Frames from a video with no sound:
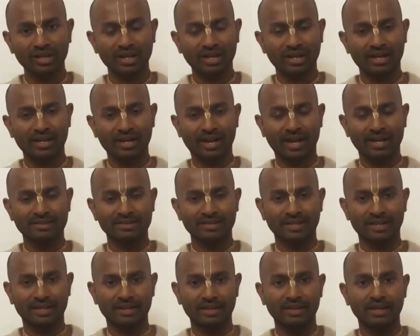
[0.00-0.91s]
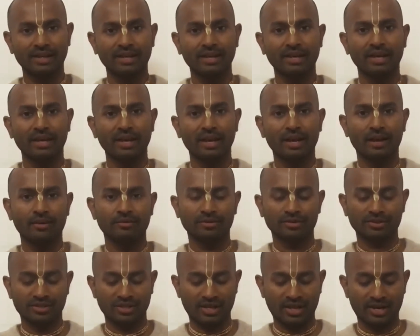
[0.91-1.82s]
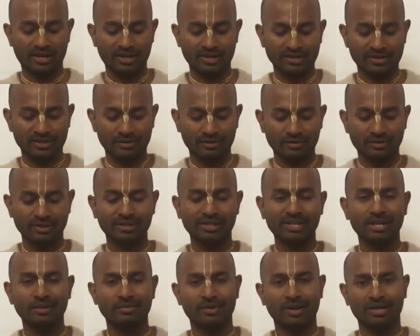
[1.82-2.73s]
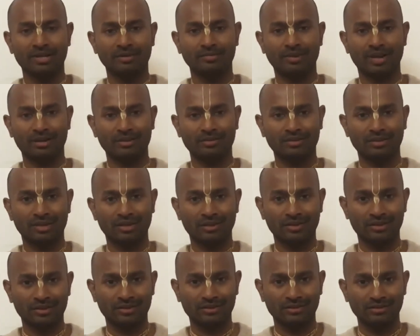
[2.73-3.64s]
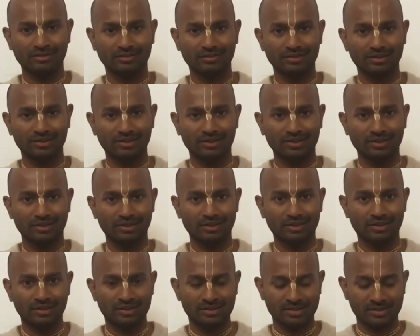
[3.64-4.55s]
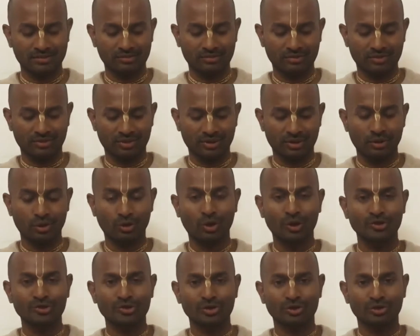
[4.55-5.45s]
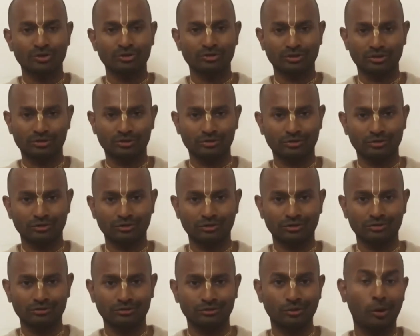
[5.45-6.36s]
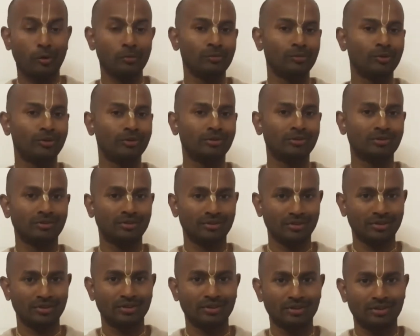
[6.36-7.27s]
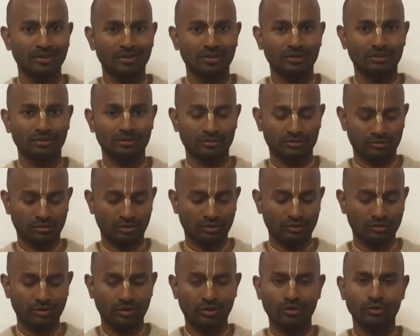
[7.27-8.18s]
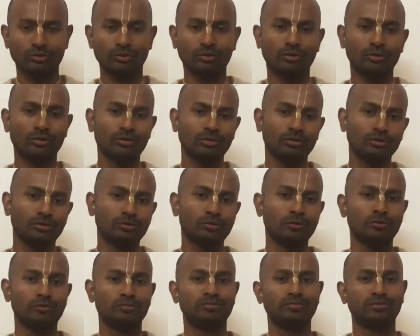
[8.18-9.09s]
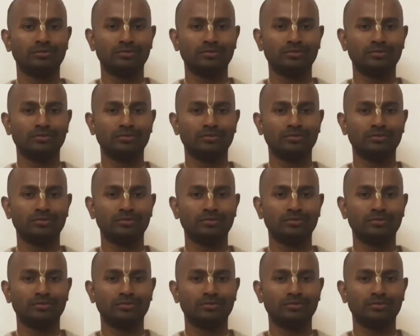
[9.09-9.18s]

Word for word: এখানে কাজে লাগে এবং সেই এনার্জিগুলোকে তিন ভাগে ভাগ করা হয় যেমন ধরেন রজ সত্য তম তো কখনো কখনো খুব